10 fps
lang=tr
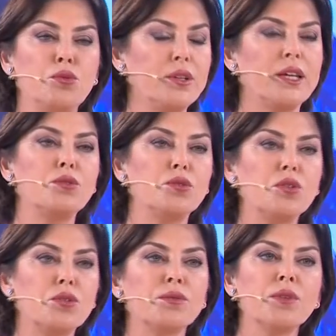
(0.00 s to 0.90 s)
ülke
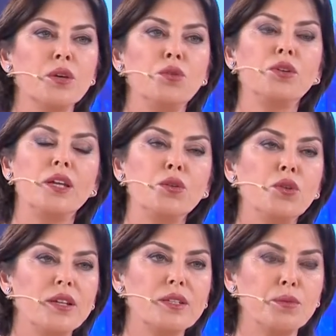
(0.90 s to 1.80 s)
diyor. Ülkenin
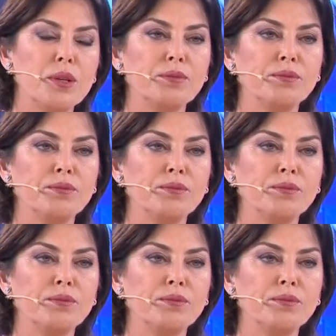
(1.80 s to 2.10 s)
yönetimi.